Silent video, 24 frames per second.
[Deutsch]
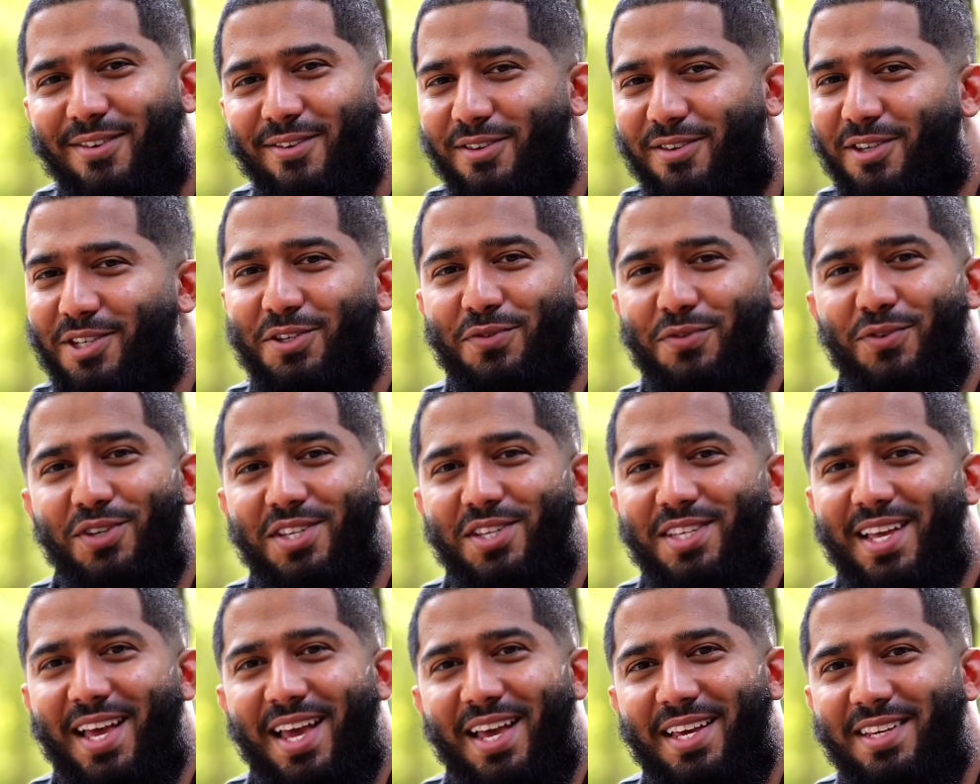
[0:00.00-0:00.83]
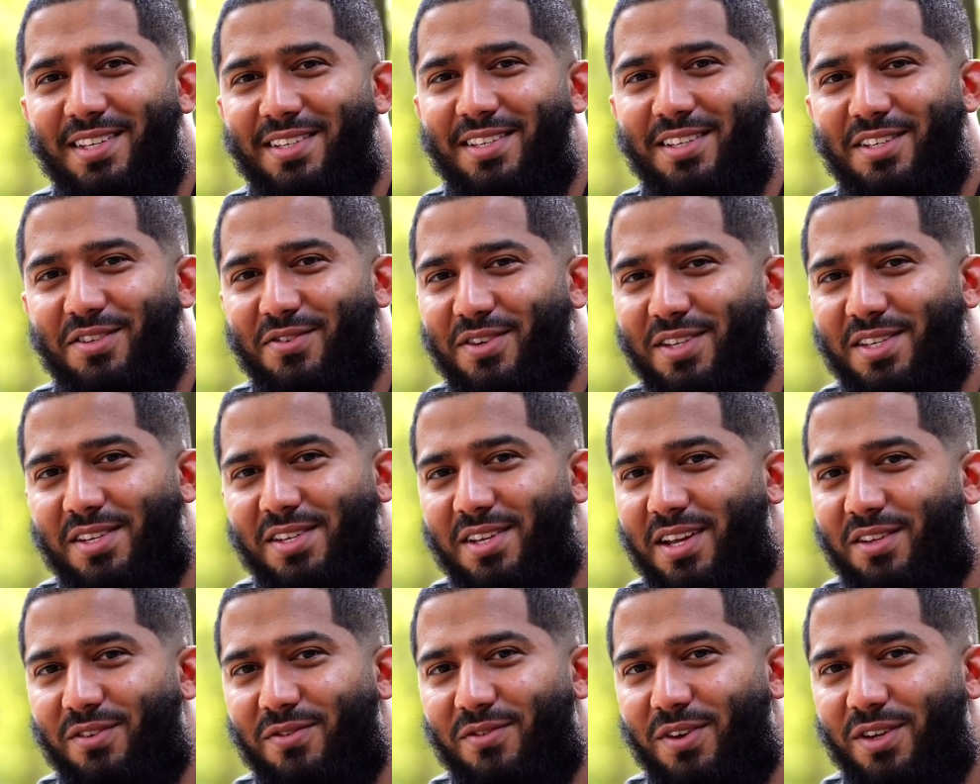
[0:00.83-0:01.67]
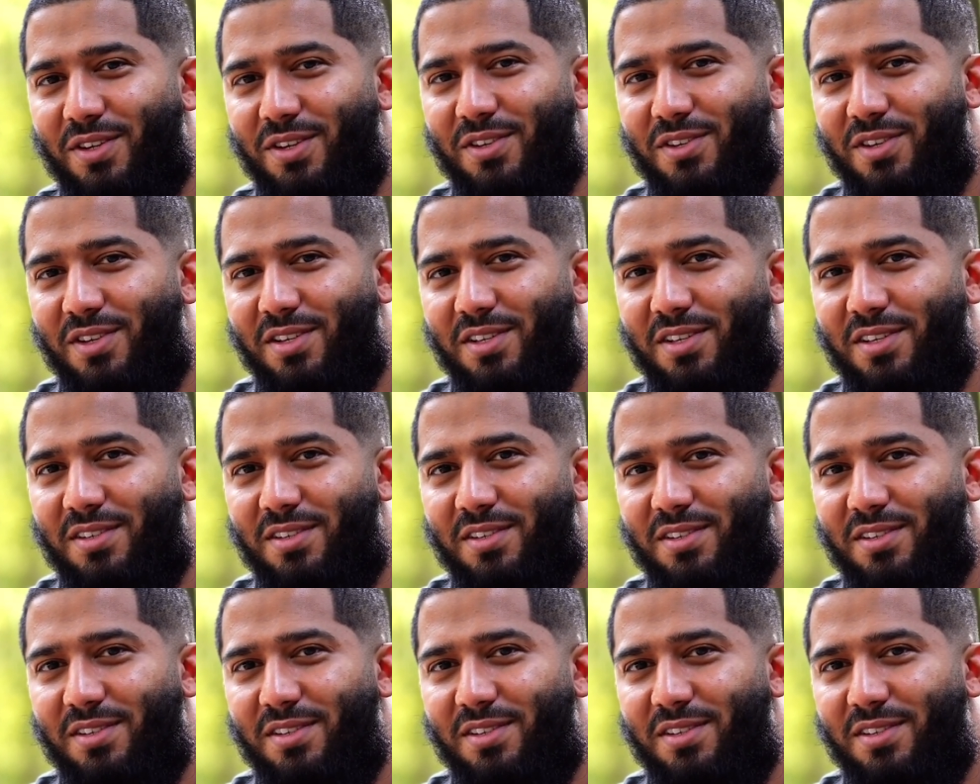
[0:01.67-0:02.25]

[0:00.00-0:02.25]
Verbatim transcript: und ich wusste echt nicht, was ich antworten sollte.